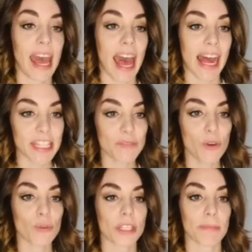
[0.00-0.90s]
Als
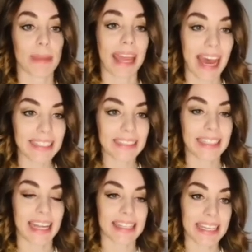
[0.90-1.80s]
wir unseren Bekannten
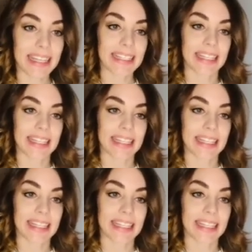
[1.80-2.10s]
erzählten,